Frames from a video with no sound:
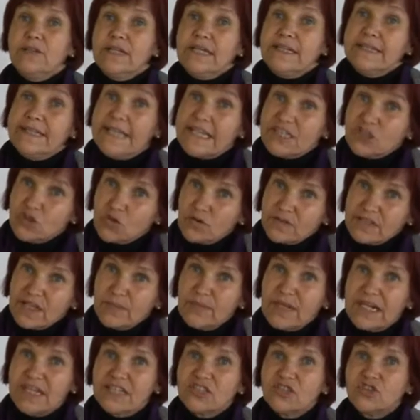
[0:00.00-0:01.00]
de
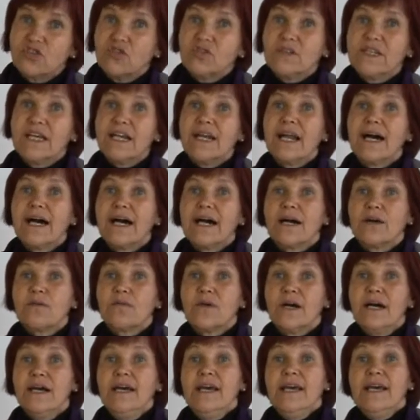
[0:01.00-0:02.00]
descontaminación del
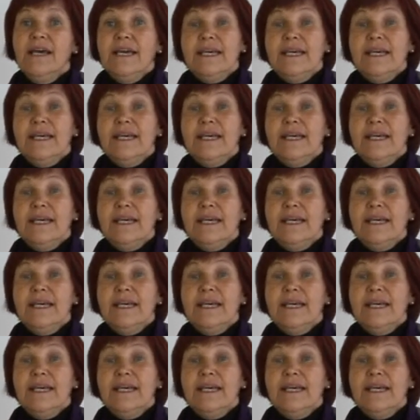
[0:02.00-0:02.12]
agua